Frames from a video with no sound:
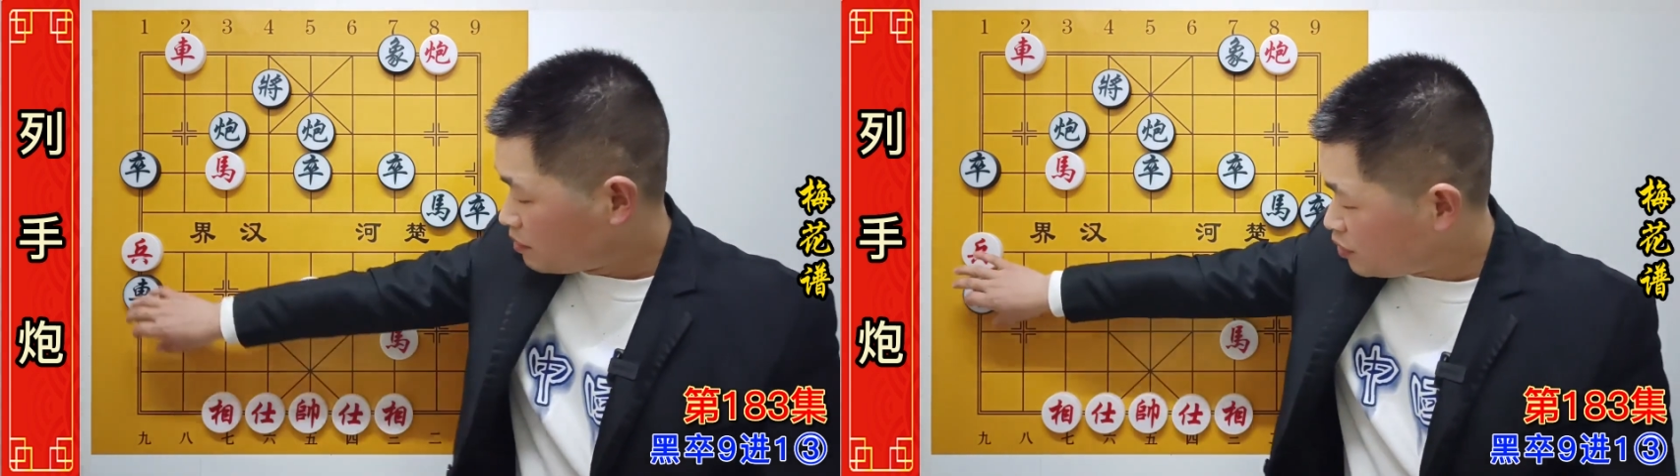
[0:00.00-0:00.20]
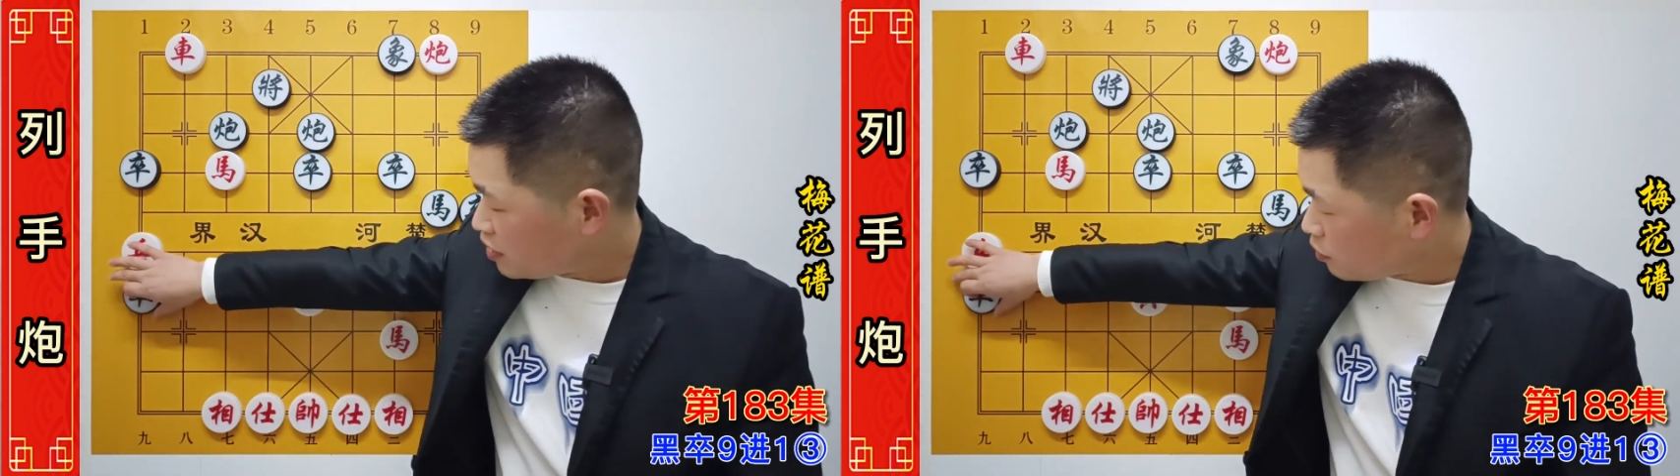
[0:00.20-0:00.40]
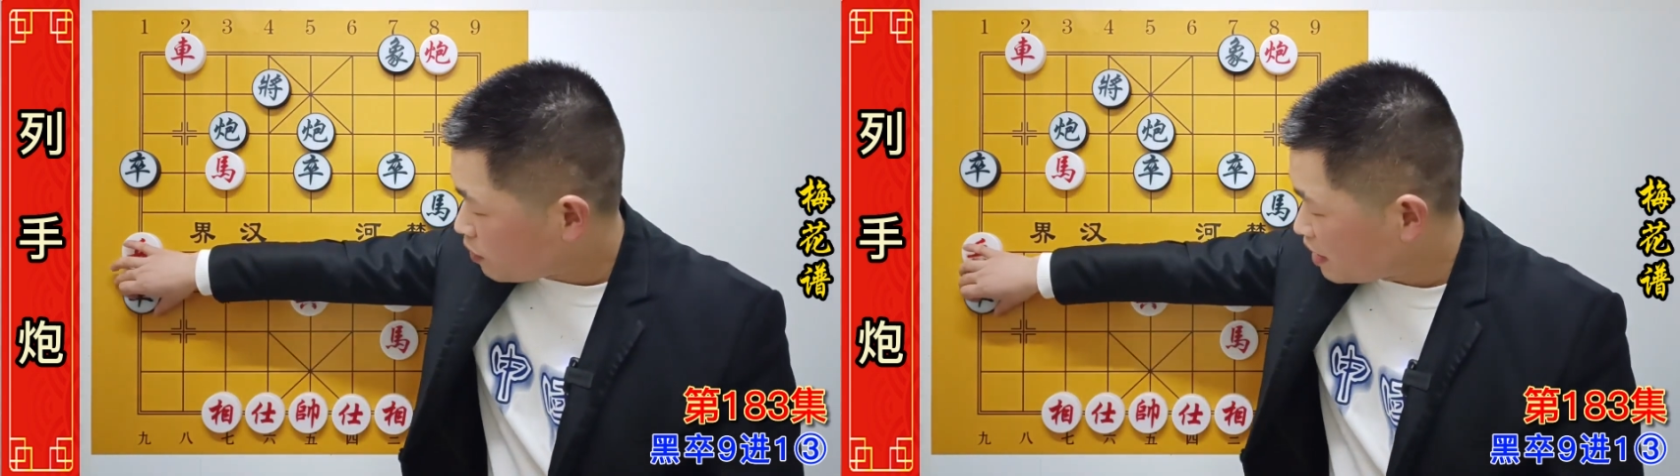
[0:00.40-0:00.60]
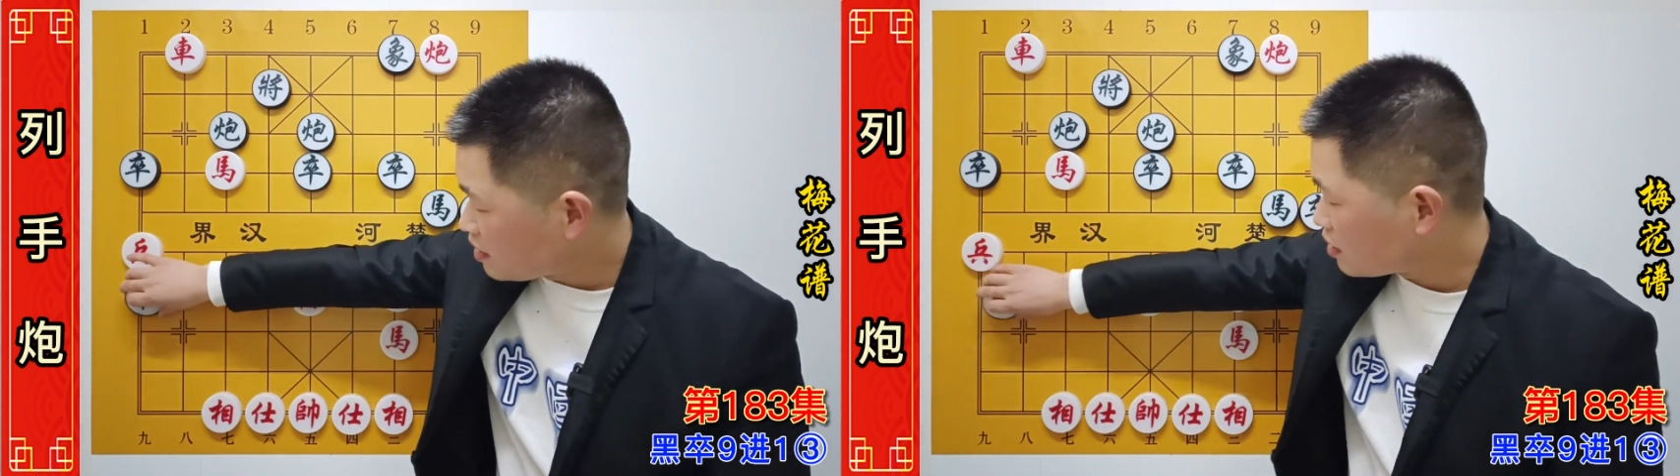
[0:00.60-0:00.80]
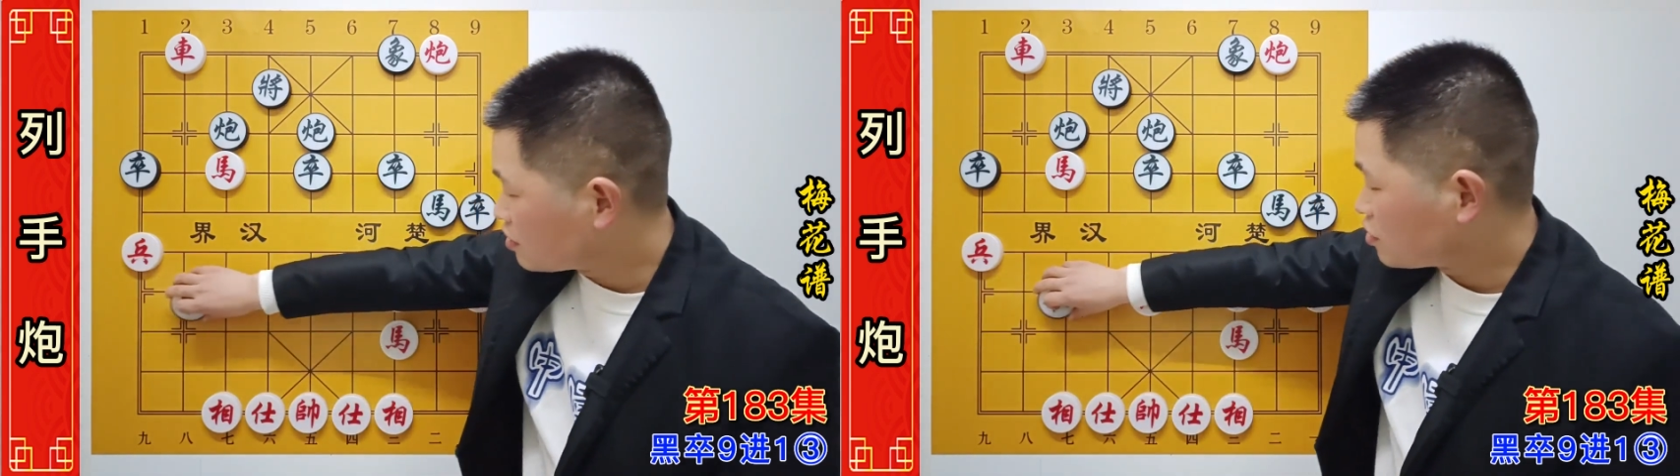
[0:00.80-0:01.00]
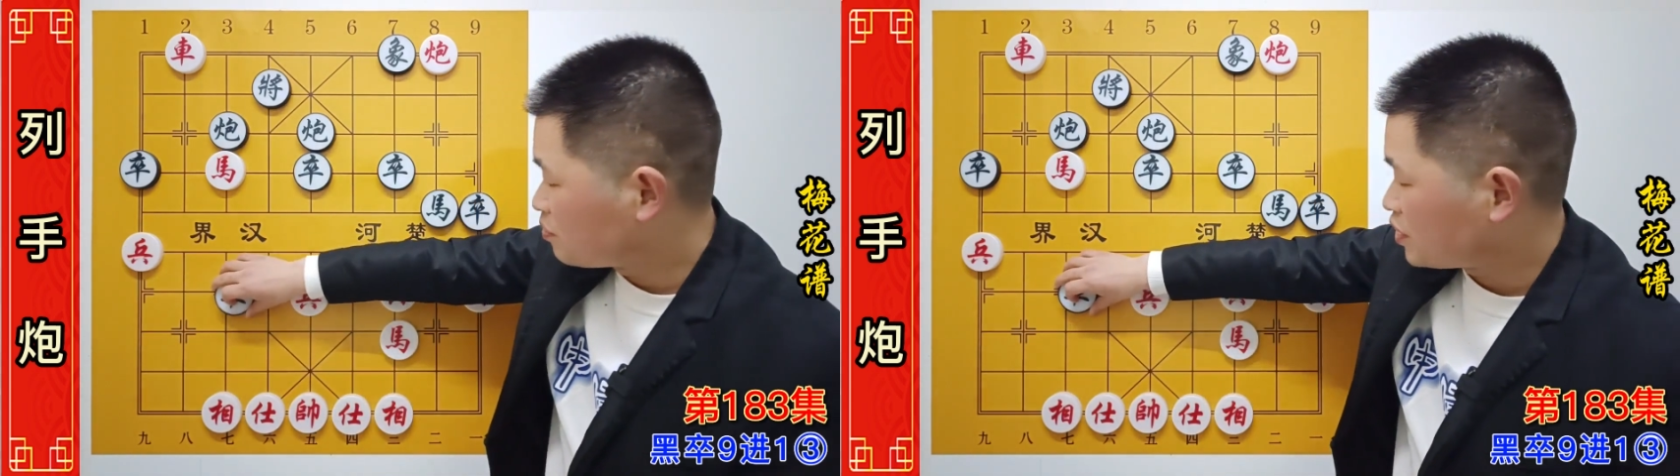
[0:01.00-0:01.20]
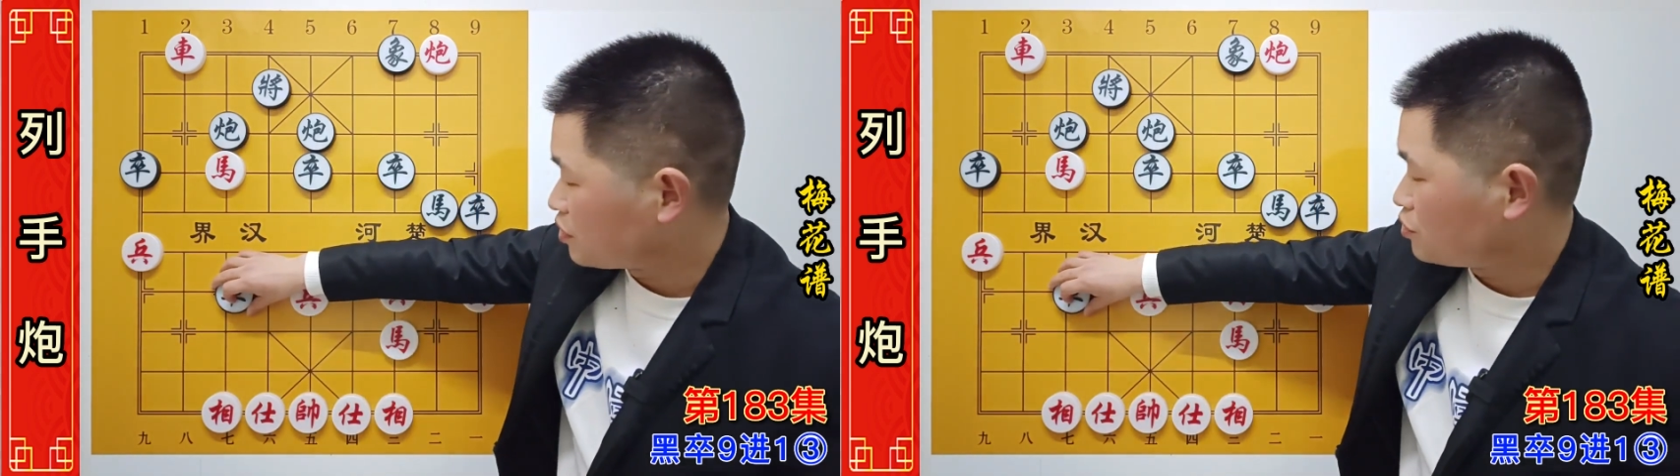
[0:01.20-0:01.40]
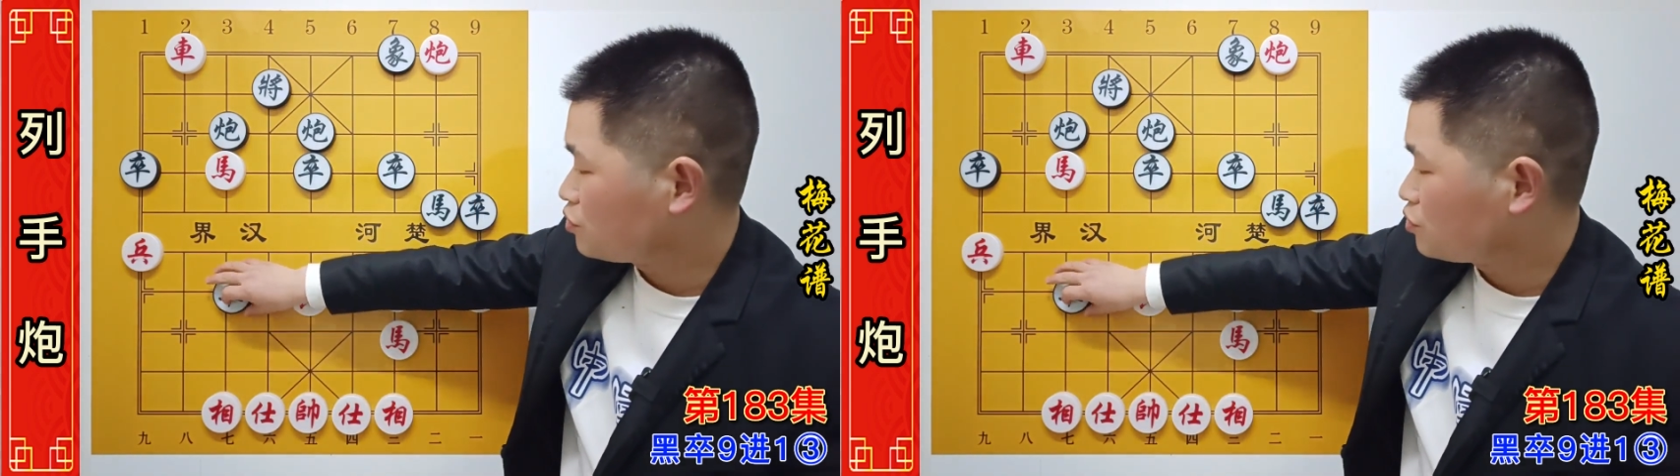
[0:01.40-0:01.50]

比较顽强的就是平